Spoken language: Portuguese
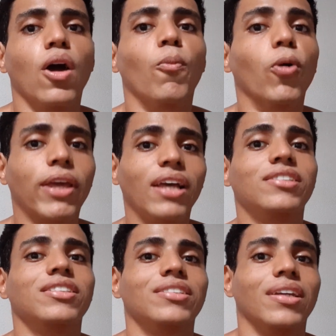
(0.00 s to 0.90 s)
porque
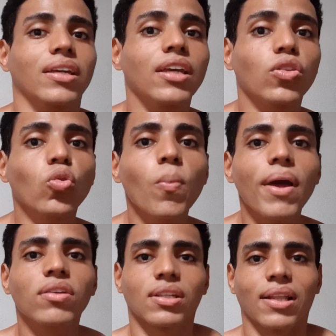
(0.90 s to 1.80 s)
existem
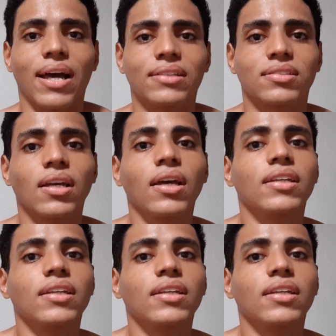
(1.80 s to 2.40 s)
inúmeros atletas